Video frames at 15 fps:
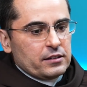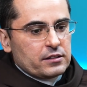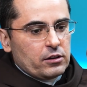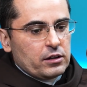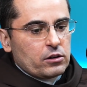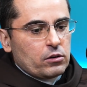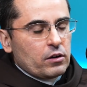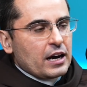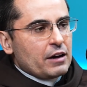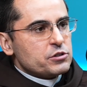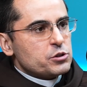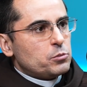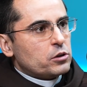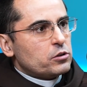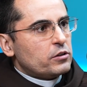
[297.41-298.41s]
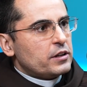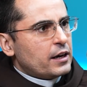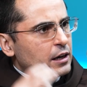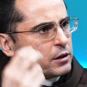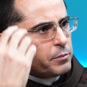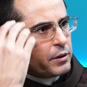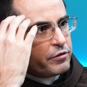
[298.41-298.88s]
Então ele colocava de modo
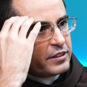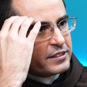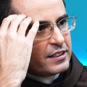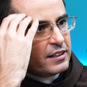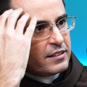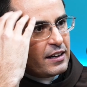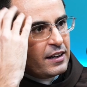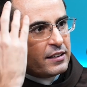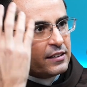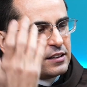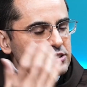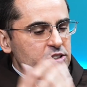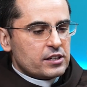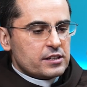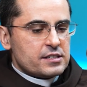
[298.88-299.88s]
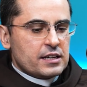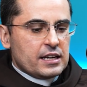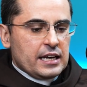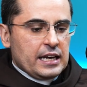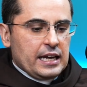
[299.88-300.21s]
ordenado para facilitar a inteligência.